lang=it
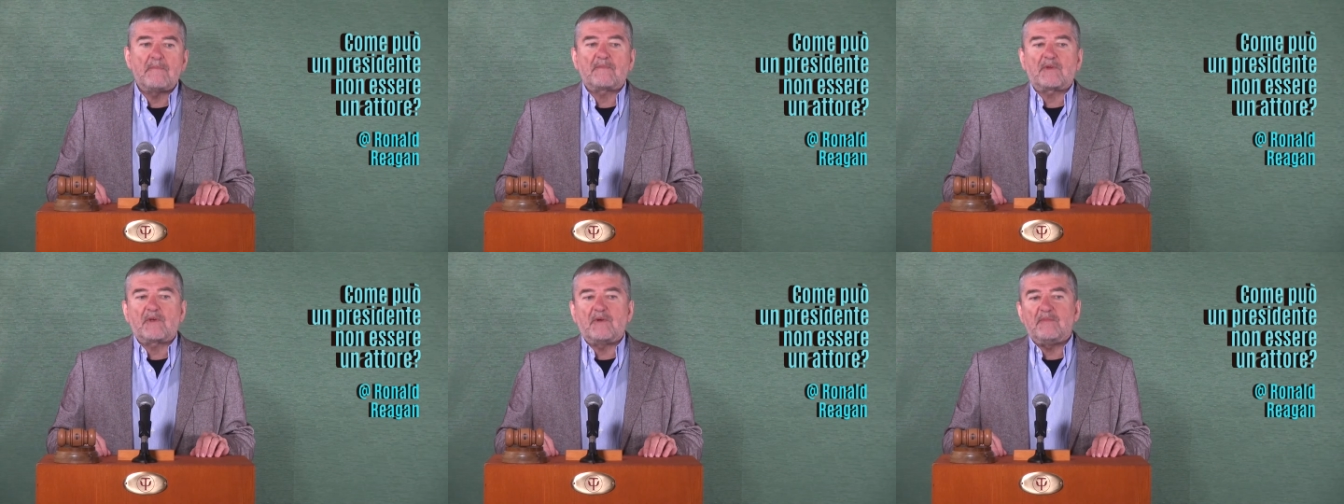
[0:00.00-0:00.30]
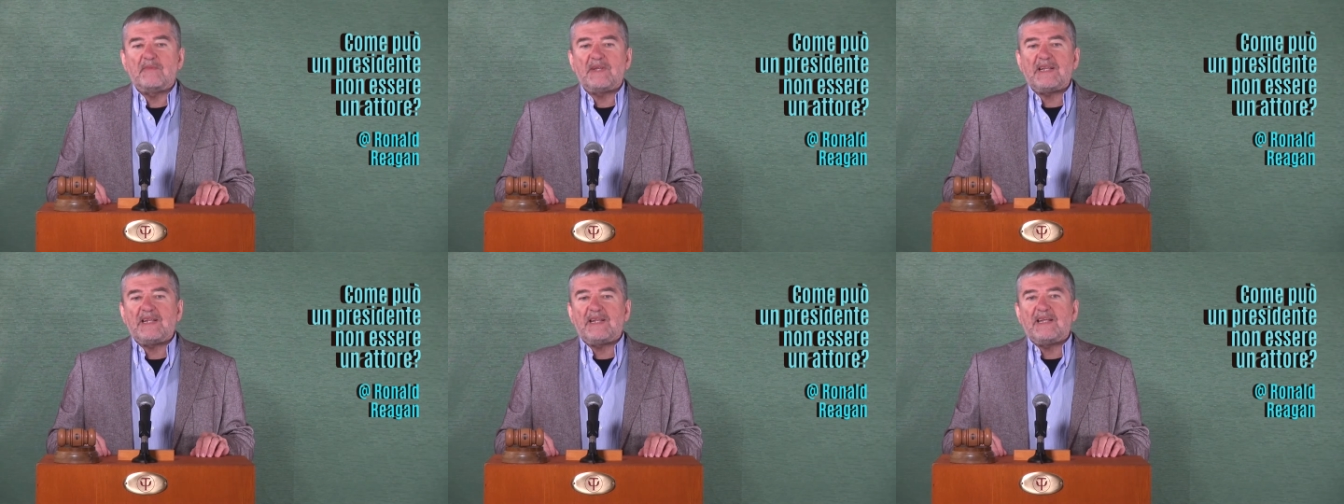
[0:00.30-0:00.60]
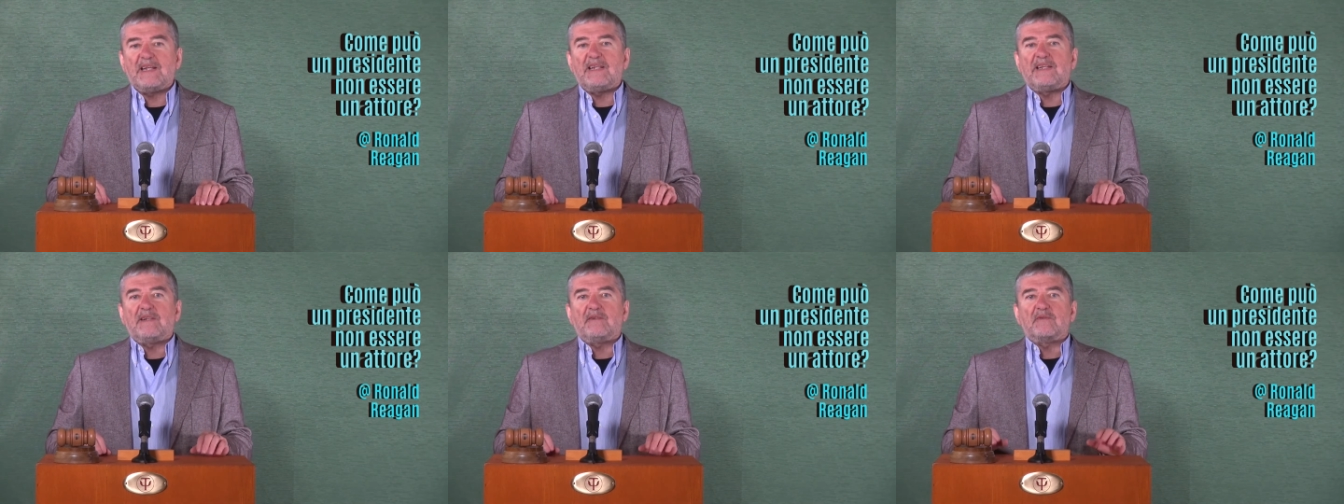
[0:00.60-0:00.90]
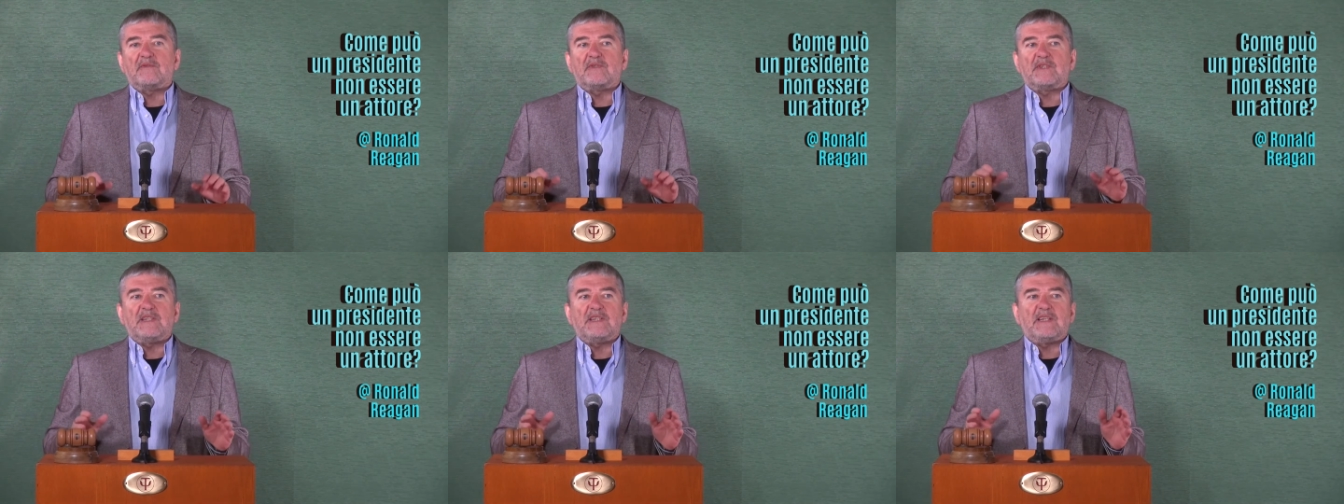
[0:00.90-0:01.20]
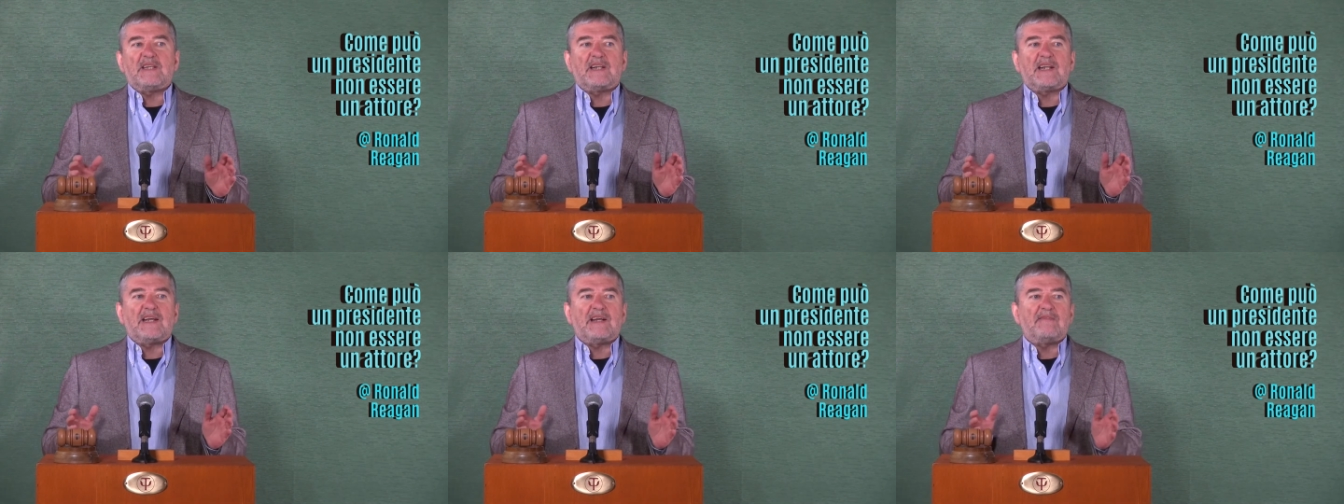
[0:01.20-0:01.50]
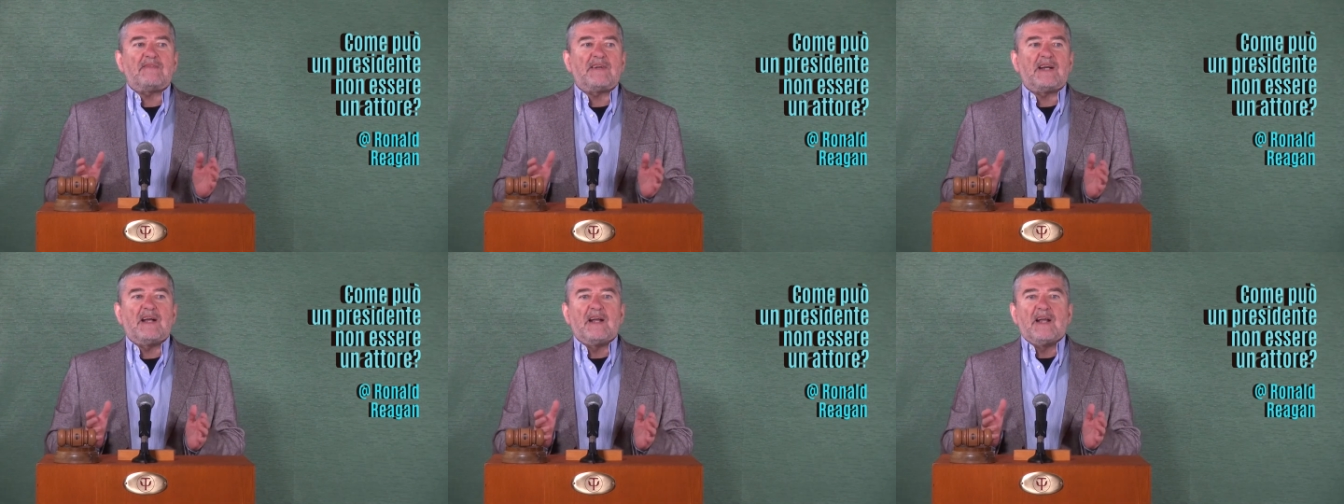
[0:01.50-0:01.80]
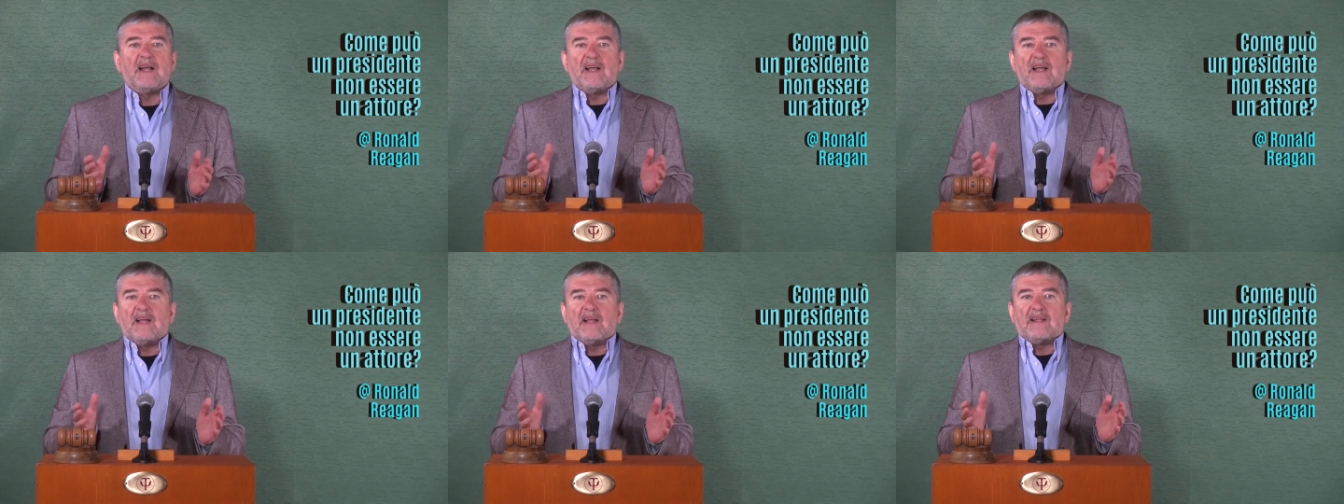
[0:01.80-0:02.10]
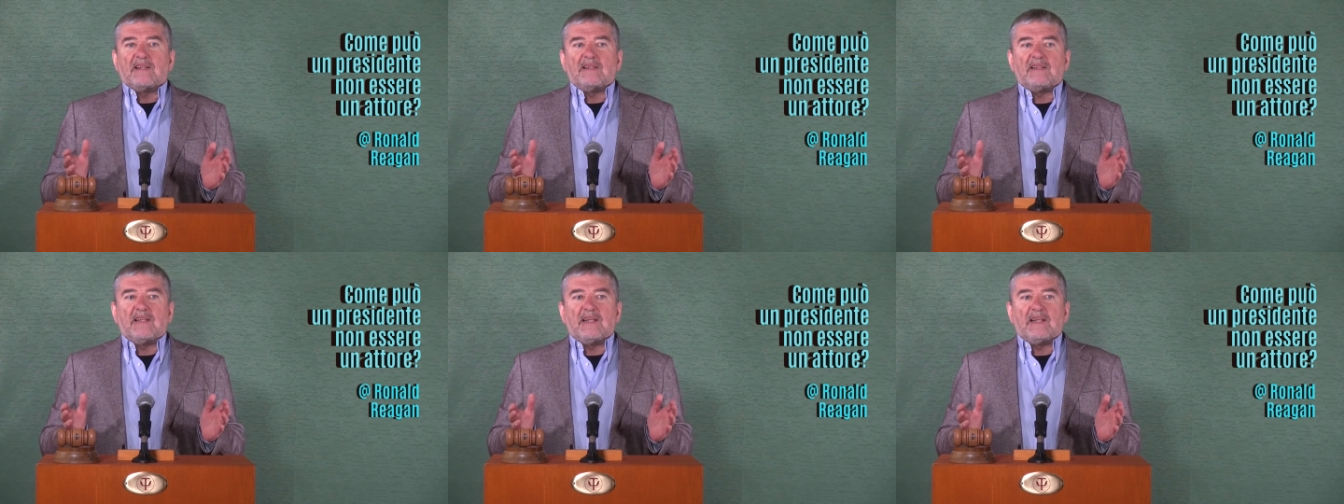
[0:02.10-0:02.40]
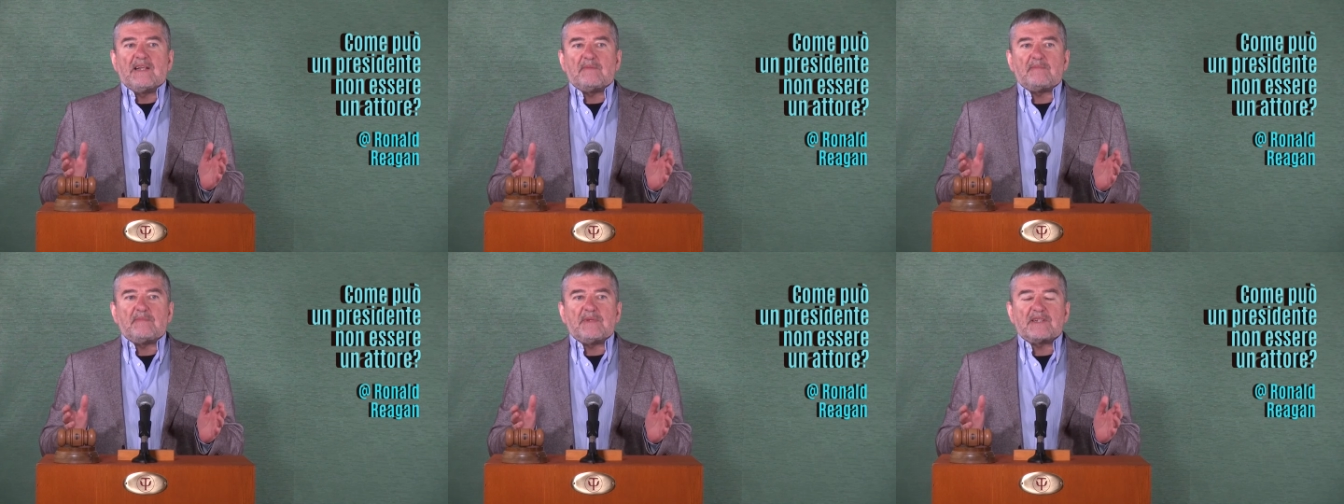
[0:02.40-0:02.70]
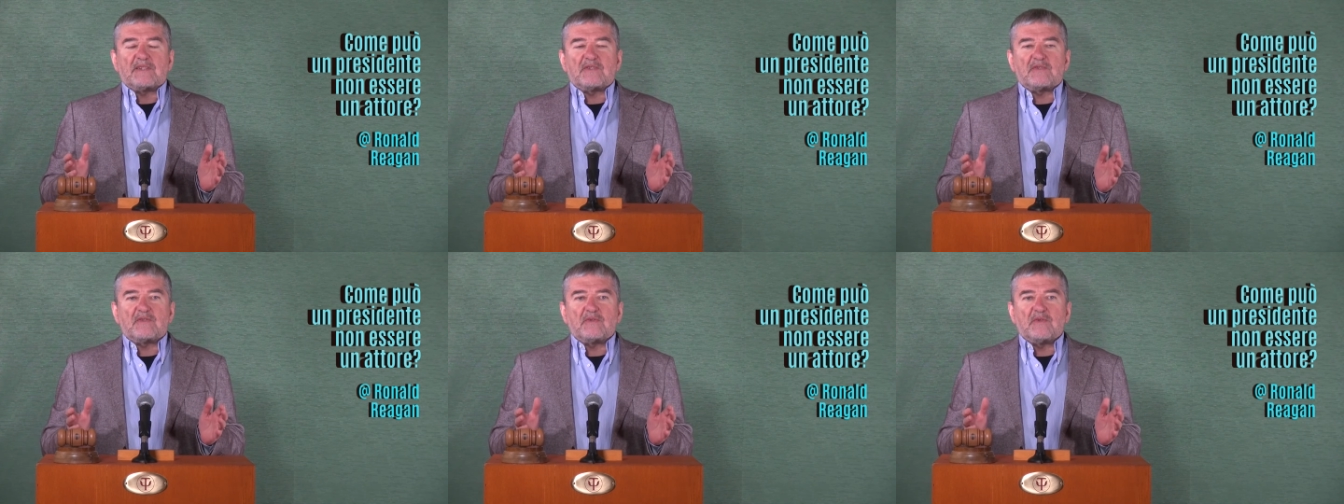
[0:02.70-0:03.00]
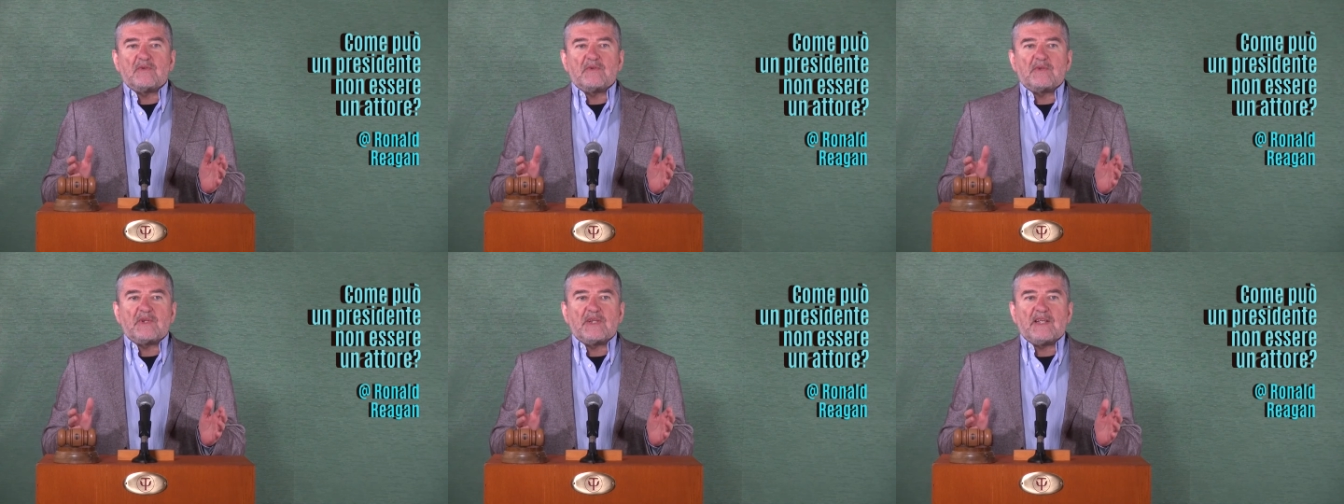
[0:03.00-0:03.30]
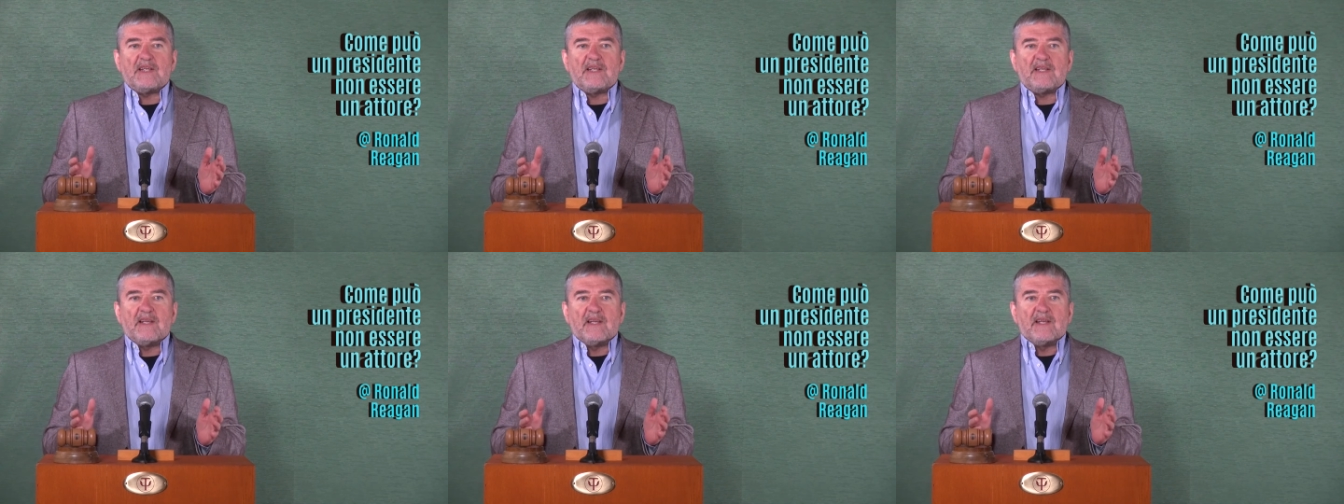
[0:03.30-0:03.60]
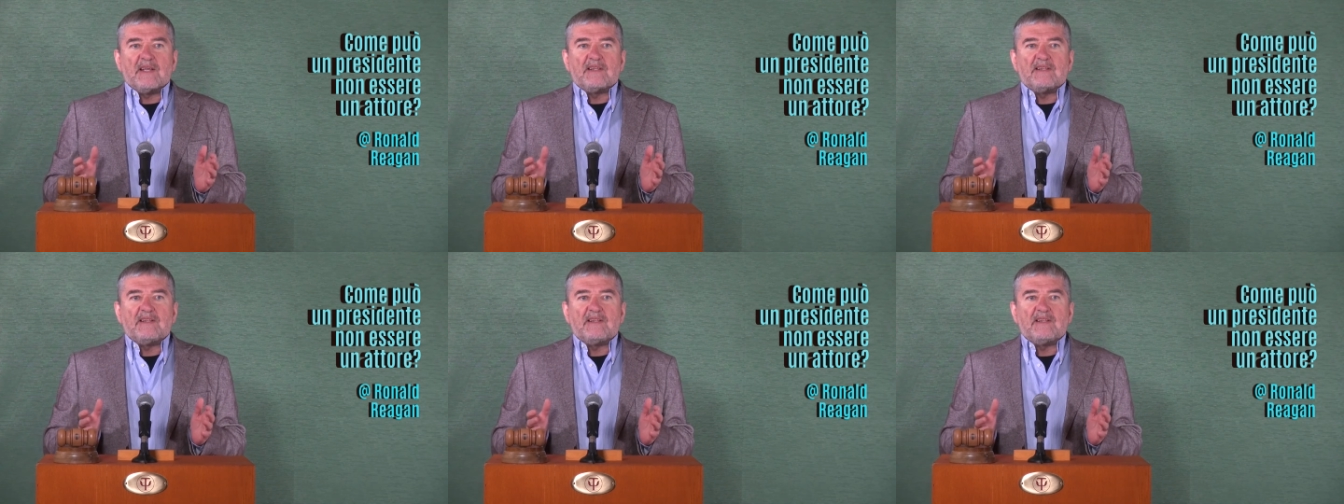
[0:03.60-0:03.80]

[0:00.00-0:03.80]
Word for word: Com'è che li considerava delle persone